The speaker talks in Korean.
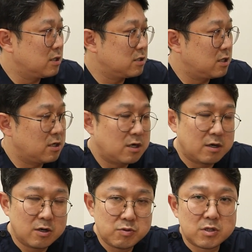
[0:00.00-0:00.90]
이제
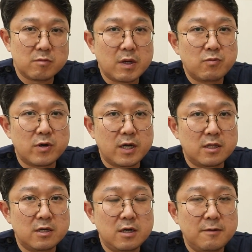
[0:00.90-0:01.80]
흡수성
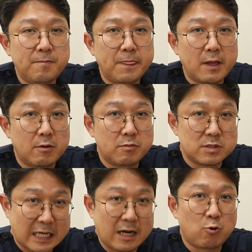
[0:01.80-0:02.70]
멤브레인을
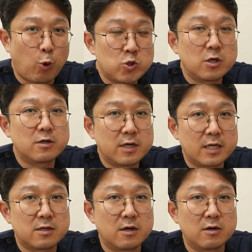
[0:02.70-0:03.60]
잘 고정을
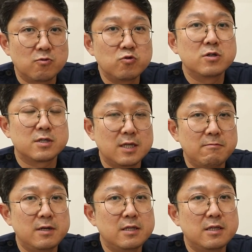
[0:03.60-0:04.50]
해서 온도
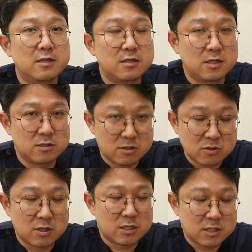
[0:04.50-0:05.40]
스테빌리티를 이제
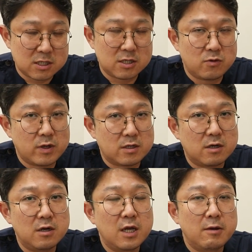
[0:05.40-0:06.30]
증가시키기
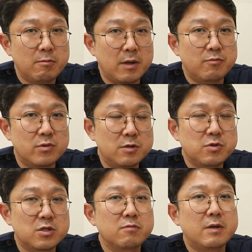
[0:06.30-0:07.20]
위해서 멤,
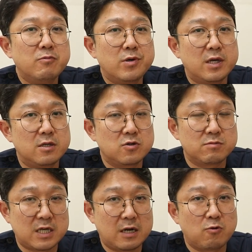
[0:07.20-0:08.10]
흡수성 멤브레인을 좀
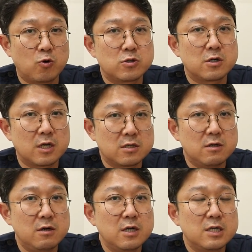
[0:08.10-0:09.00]
잘
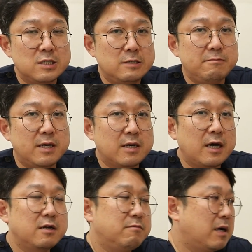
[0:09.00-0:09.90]
고정해서 지배를
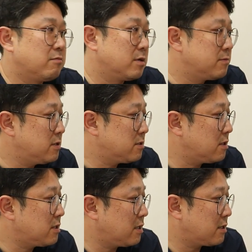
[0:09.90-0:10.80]
하는 방법을
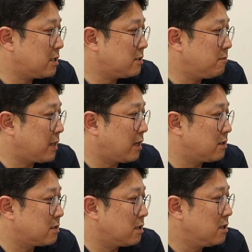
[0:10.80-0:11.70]
선택을 했습니다.
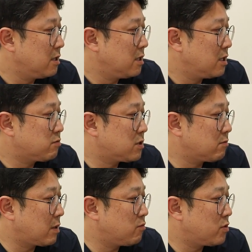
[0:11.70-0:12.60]
그래서
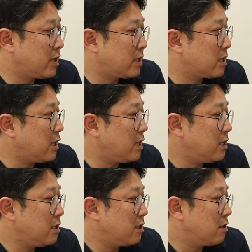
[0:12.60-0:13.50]
흡수성
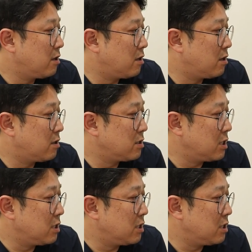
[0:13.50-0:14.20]
멤브레인과 어,